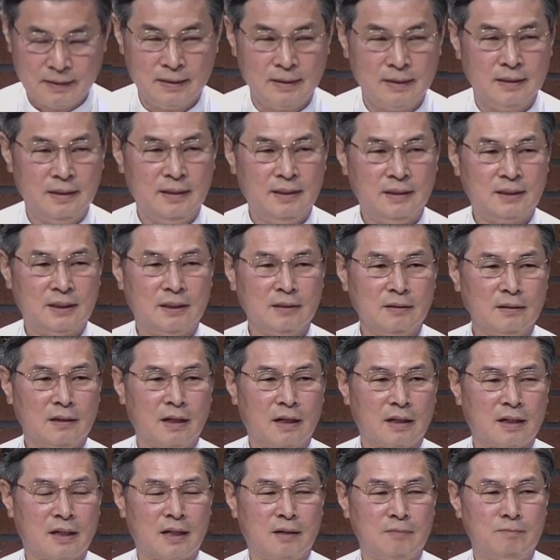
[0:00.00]
이
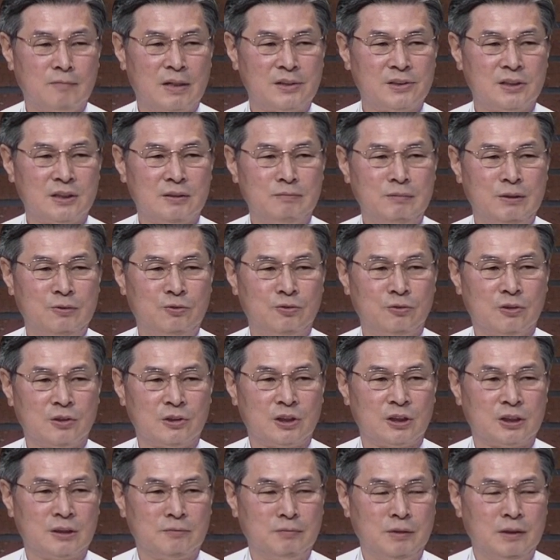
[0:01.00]
심각한 말씀이
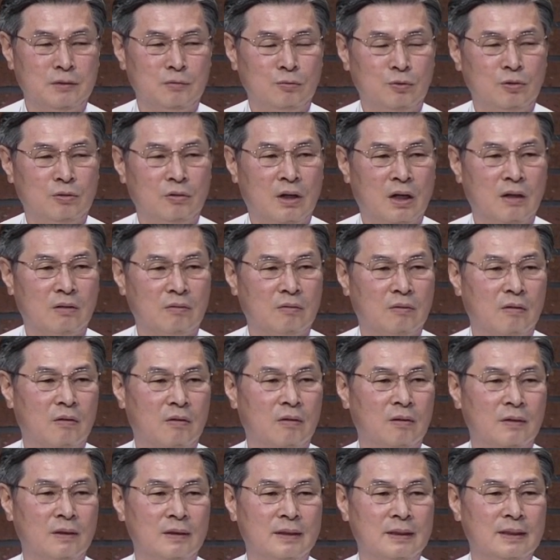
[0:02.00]
주어졌음에도
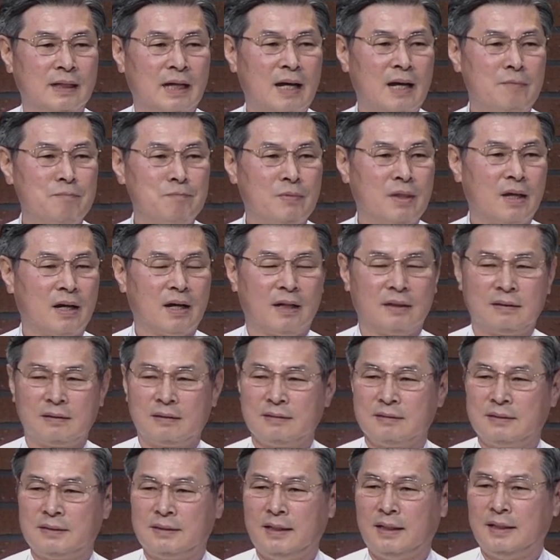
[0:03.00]
불구하고 함께
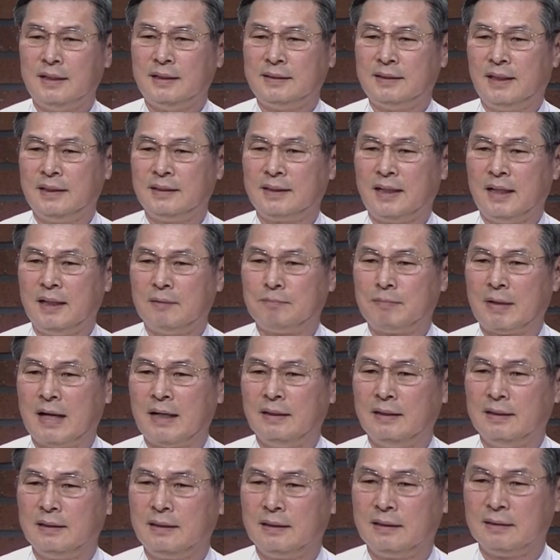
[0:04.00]
갔던 세 제자의
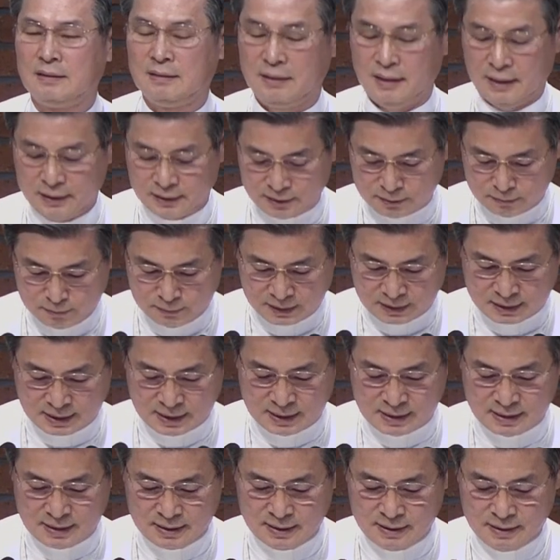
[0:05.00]
반응이
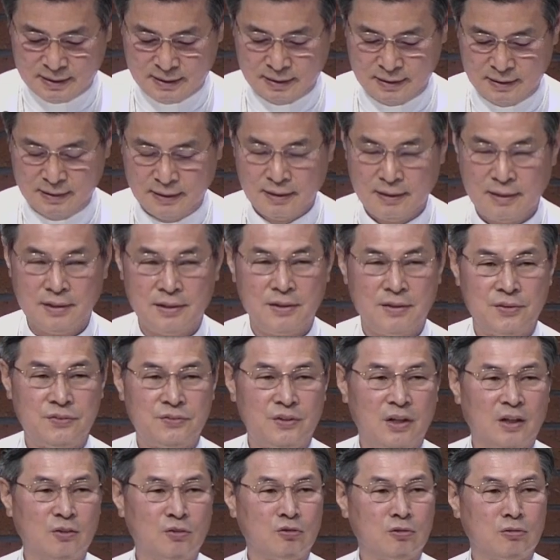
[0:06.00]
어떠습니까
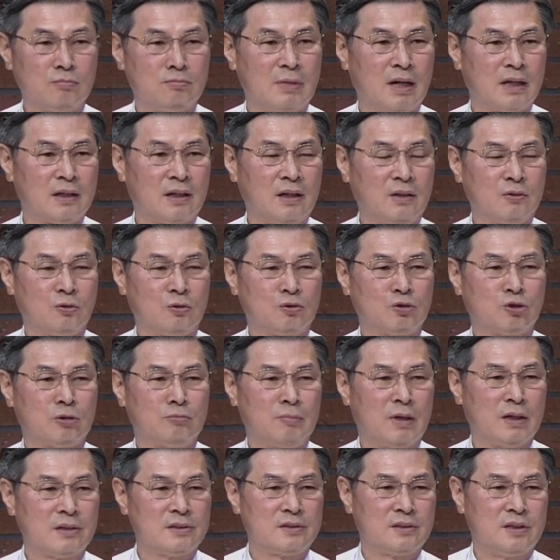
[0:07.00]
생뚱맞게도
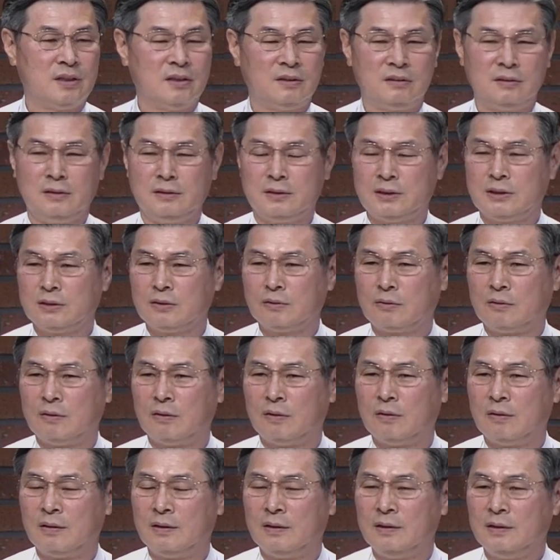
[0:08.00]
초막셋을
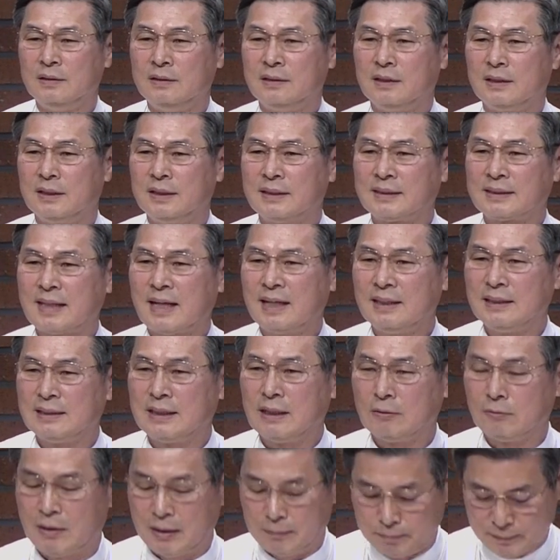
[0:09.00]
짓고 여기
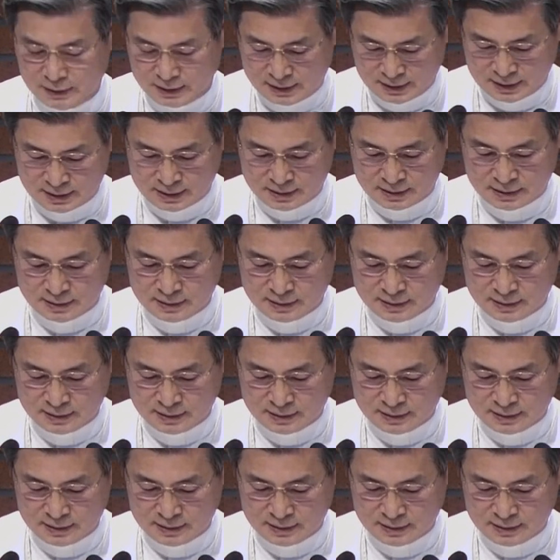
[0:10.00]
살자고 합니다.